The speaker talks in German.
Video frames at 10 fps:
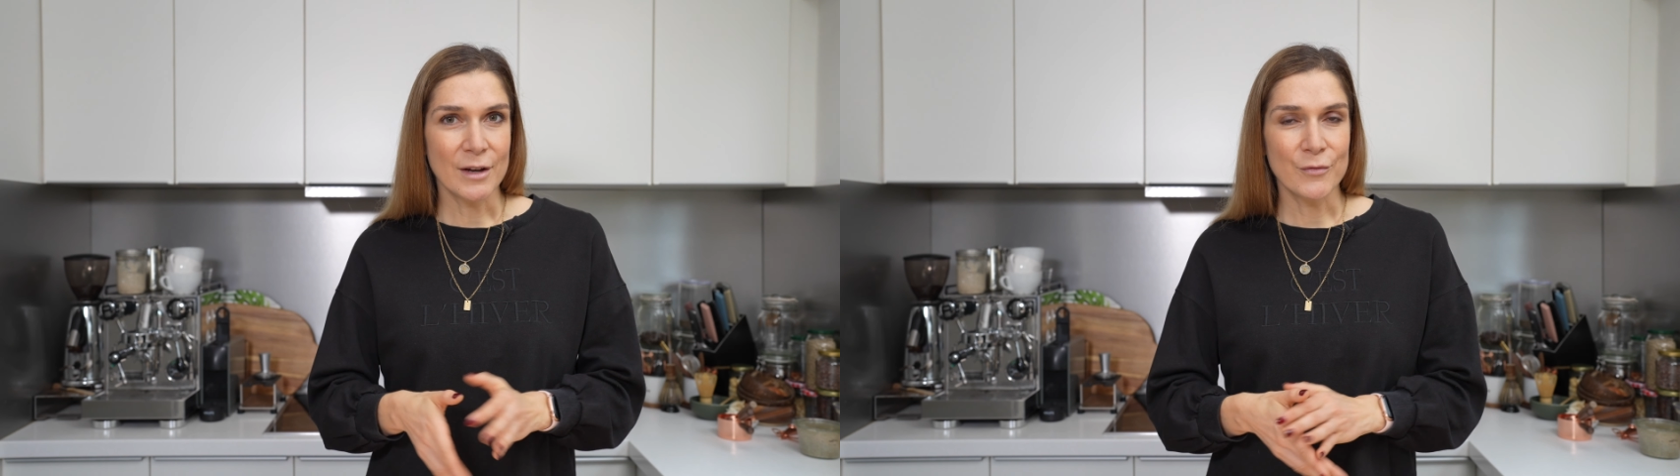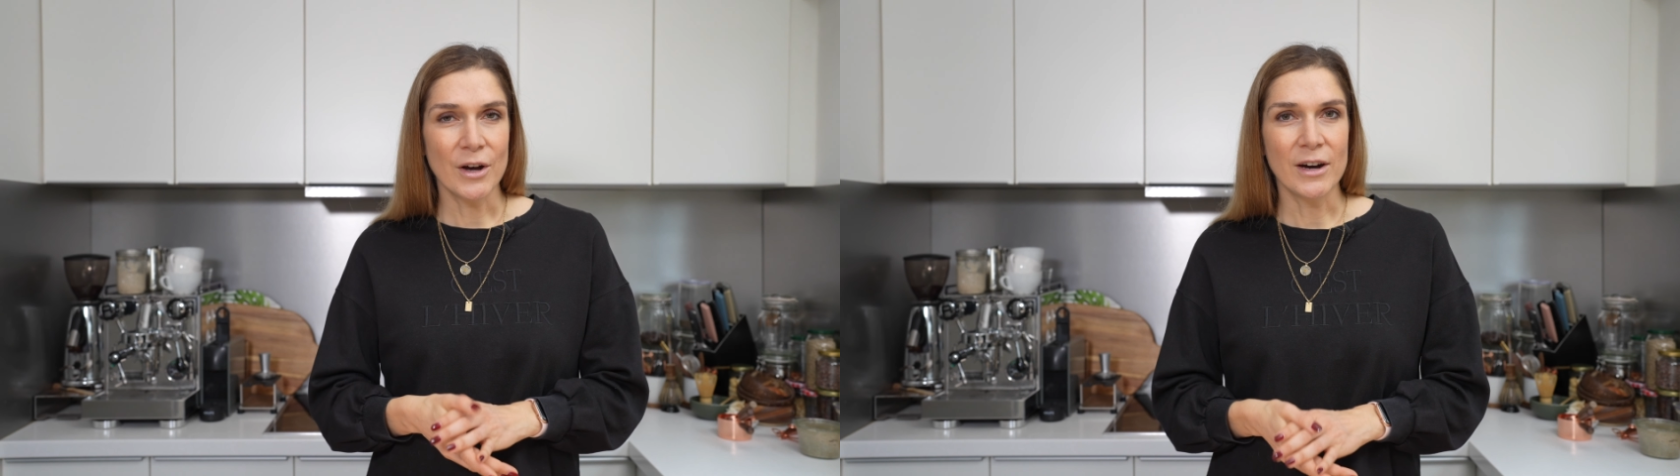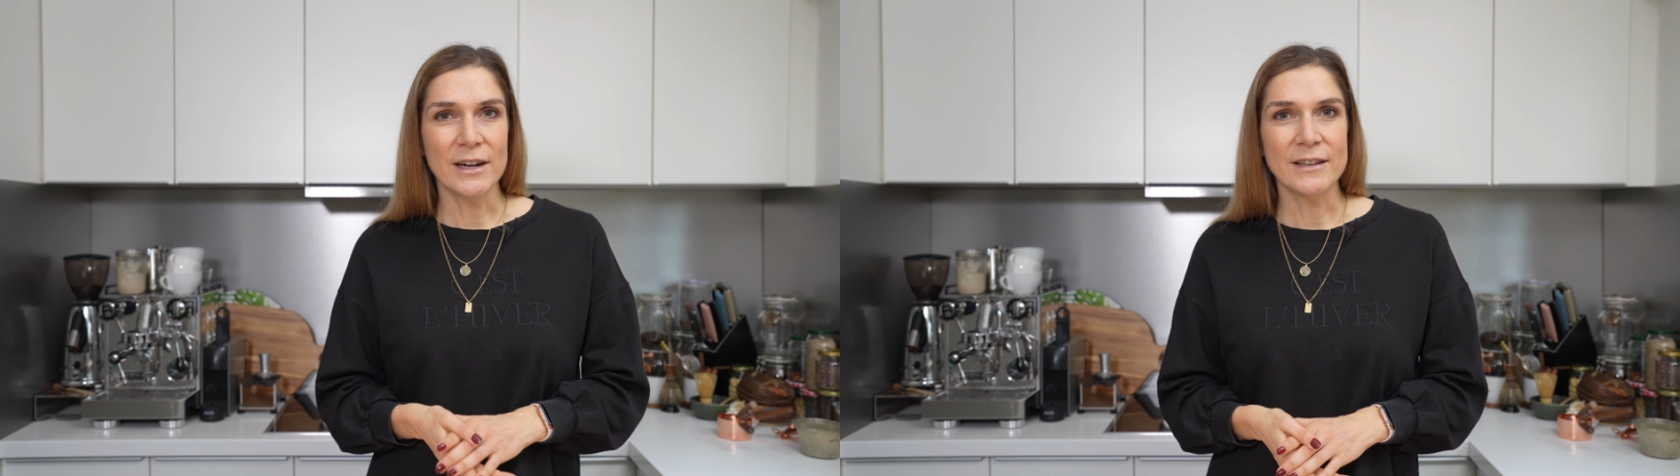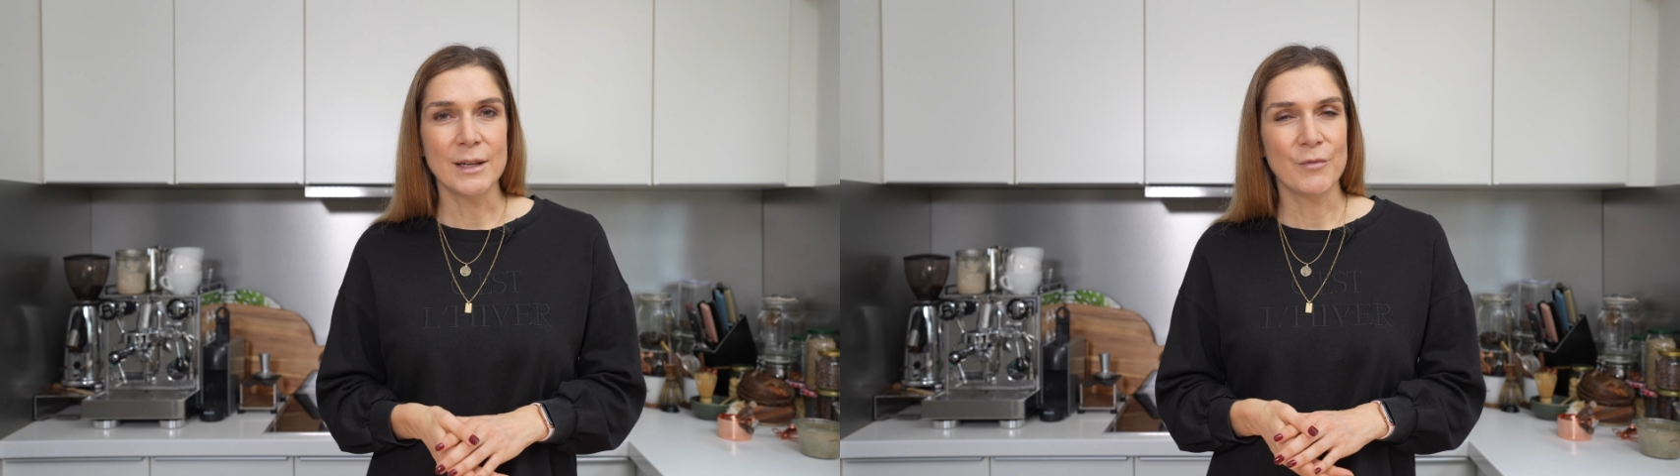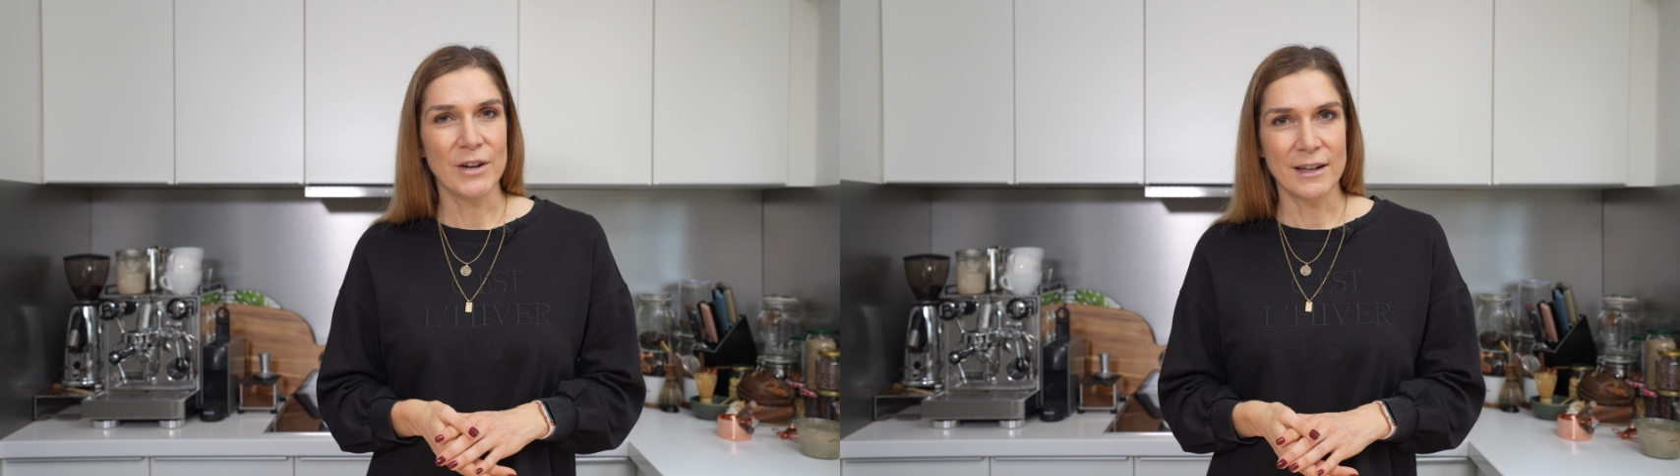dafür heute
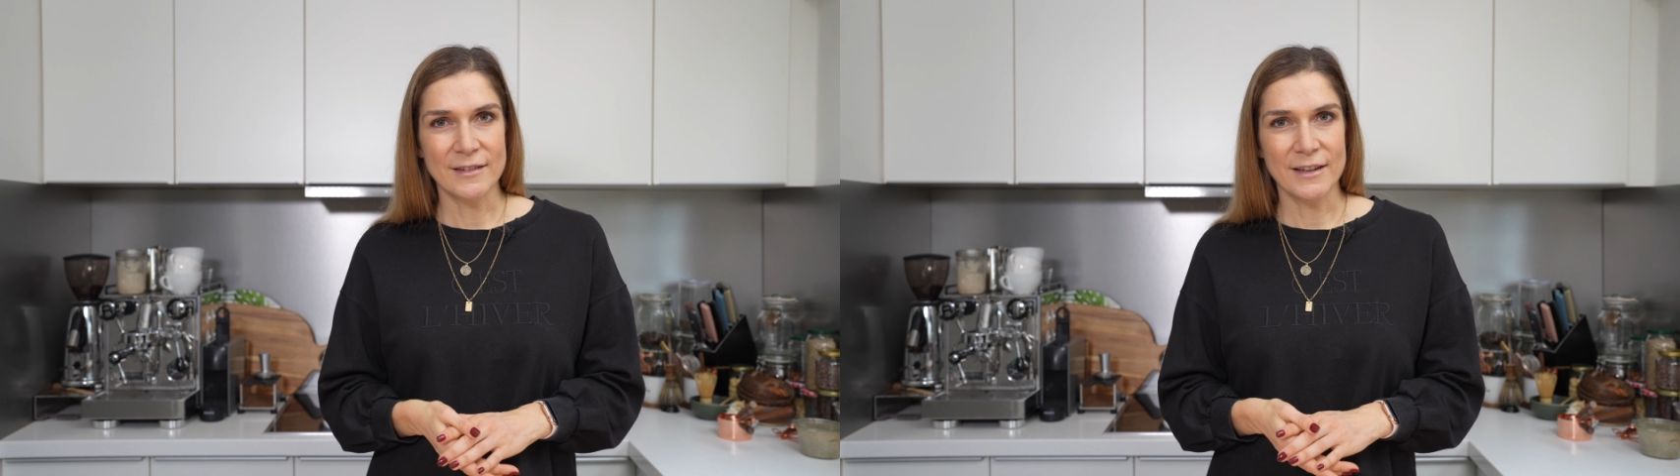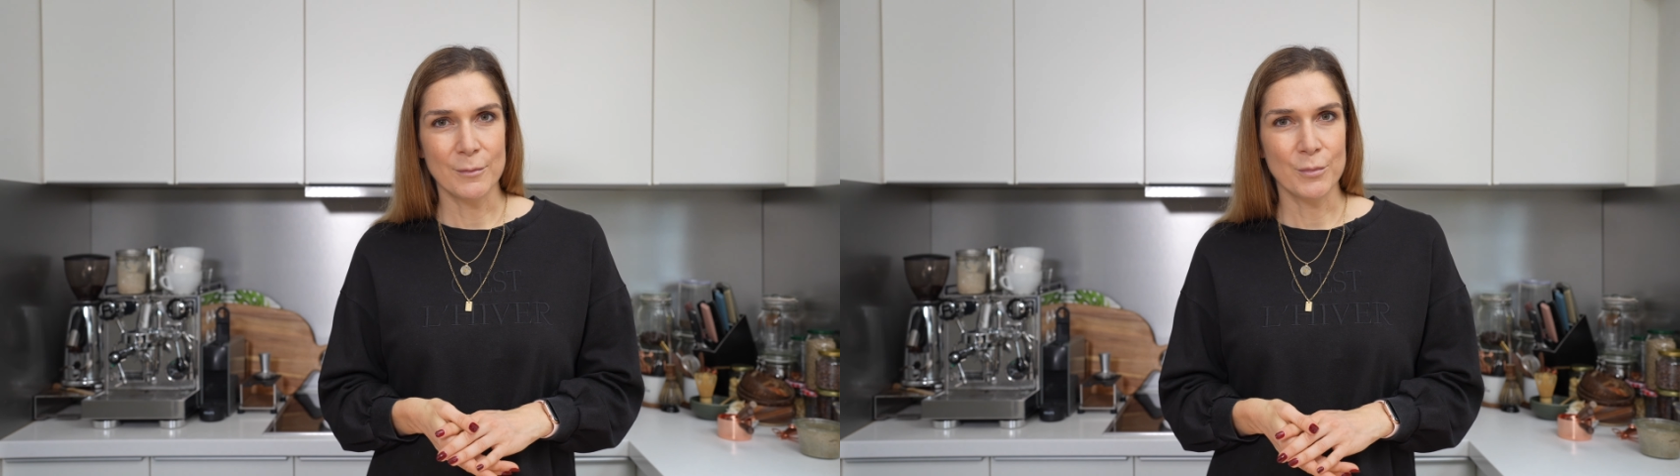die pflanzlichen